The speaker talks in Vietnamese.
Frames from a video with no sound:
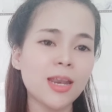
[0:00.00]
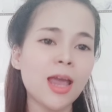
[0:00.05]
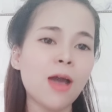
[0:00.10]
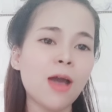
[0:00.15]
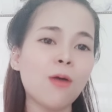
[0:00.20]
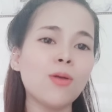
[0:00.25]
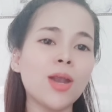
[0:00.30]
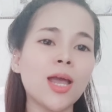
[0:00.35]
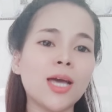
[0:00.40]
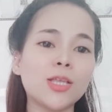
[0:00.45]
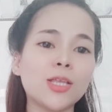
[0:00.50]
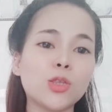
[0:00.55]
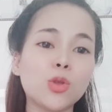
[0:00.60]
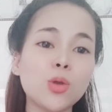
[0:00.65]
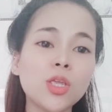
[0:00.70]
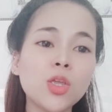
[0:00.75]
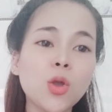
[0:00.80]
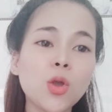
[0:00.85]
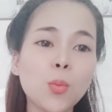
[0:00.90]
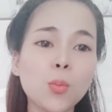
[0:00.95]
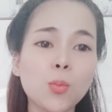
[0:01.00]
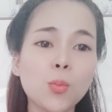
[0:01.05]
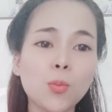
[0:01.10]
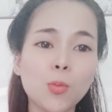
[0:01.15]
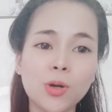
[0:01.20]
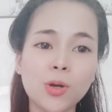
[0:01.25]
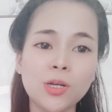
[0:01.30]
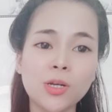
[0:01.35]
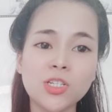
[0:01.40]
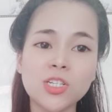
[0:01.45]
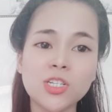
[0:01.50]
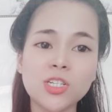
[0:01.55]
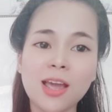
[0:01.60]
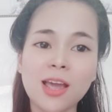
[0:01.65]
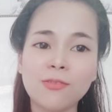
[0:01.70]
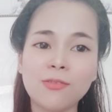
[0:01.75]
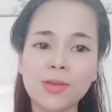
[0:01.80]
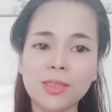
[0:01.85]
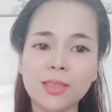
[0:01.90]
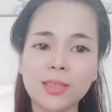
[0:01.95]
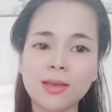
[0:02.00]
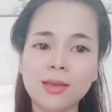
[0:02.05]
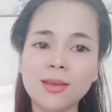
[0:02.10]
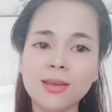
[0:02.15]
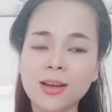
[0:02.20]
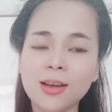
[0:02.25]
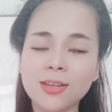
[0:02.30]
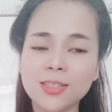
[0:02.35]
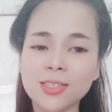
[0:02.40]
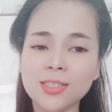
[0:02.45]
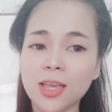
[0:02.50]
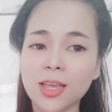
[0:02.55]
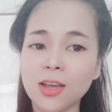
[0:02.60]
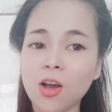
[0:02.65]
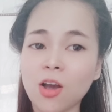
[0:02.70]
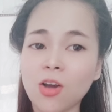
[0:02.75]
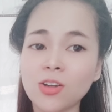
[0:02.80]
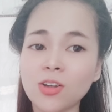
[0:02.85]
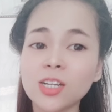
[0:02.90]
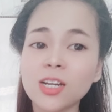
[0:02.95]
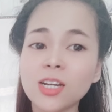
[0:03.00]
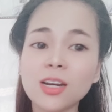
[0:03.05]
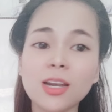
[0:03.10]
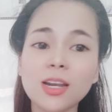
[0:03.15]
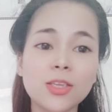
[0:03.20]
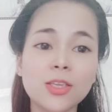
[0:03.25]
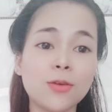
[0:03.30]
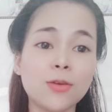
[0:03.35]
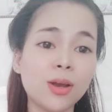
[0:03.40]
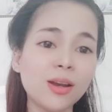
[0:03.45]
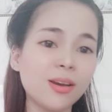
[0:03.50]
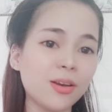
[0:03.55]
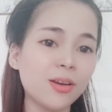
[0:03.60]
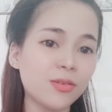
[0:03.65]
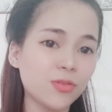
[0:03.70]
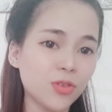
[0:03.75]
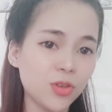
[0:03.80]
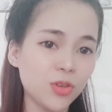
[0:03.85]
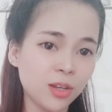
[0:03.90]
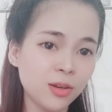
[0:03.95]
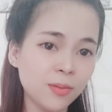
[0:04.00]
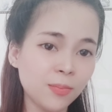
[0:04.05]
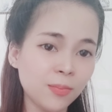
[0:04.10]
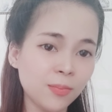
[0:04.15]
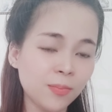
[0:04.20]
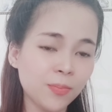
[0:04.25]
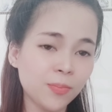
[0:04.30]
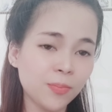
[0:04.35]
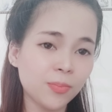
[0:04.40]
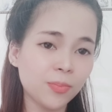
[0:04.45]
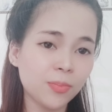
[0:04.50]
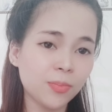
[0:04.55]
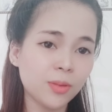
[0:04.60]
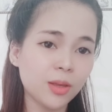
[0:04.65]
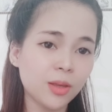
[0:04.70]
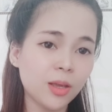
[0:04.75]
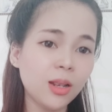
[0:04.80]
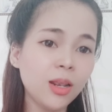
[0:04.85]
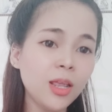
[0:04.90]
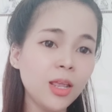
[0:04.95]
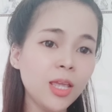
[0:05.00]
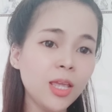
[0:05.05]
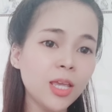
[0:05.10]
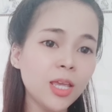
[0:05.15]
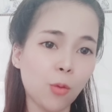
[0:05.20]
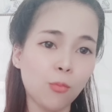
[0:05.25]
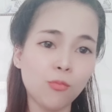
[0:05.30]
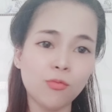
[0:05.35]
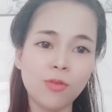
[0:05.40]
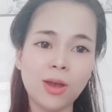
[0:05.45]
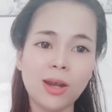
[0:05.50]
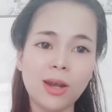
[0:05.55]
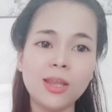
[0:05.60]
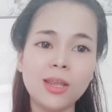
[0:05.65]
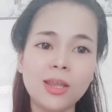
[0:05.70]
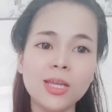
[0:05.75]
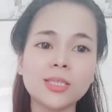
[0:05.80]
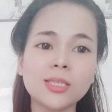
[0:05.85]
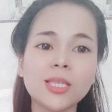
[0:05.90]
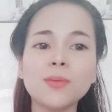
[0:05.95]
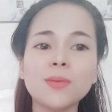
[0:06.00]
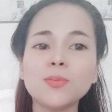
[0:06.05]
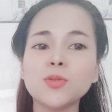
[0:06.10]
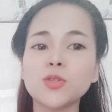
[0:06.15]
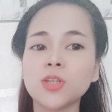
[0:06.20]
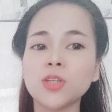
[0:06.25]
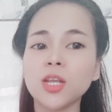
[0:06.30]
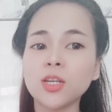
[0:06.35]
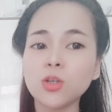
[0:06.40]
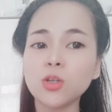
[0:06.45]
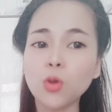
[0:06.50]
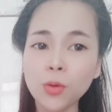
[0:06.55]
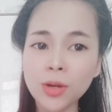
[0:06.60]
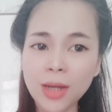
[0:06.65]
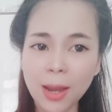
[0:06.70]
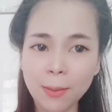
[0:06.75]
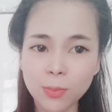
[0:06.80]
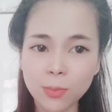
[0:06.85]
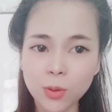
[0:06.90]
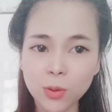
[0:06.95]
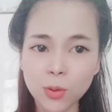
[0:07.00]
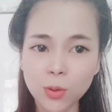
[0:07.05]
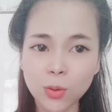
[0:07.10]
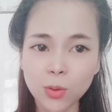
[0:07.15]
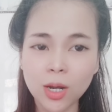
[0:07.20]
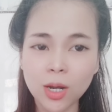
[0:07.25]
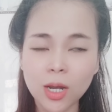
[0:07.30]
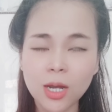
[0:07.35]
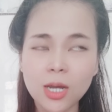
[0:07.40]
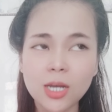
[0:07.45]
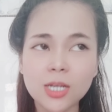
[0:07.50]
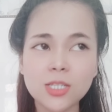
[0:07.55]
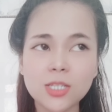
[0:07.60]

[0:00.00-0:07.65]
và có rất là nhiều quý của chú anh chị em cũng xúc động nói rằng là tại vì sao chị Wendy về thời gian nó ngắn quá